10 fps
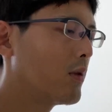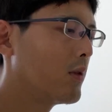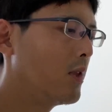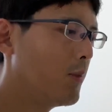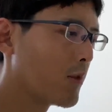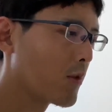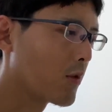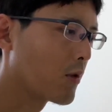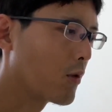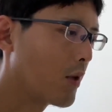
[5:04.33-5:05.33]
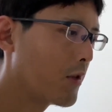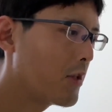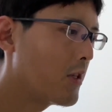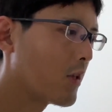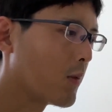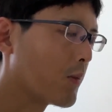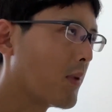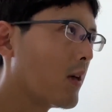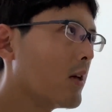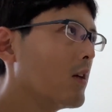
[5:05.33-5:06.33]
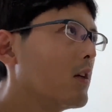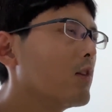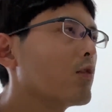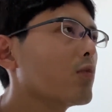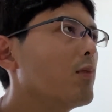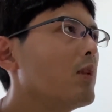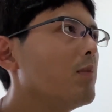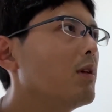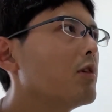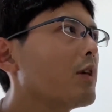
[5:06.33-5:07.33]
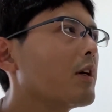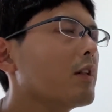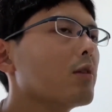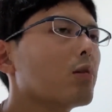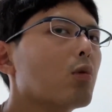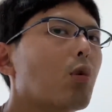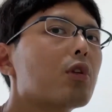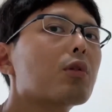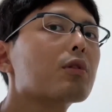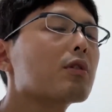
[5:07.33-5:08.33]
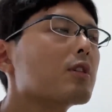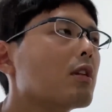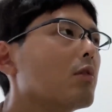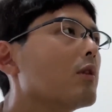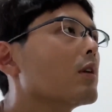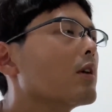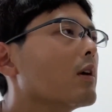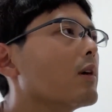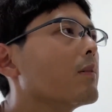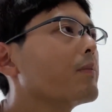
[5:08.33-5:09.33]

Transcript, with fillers: でもその他の地域でも、まあ、その目に見える範囲でこうこちゃこちゃしているから、